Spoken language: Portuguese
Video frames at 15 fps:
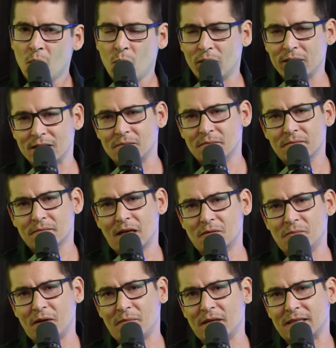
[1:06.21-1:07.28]
Uma das, das
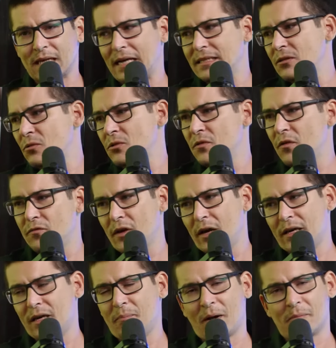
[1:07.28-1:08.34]
minhas mensagens, inclusive, eu venho
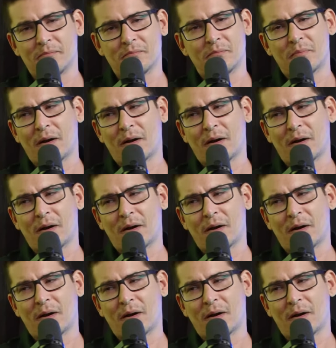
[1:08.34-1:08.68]
aqui para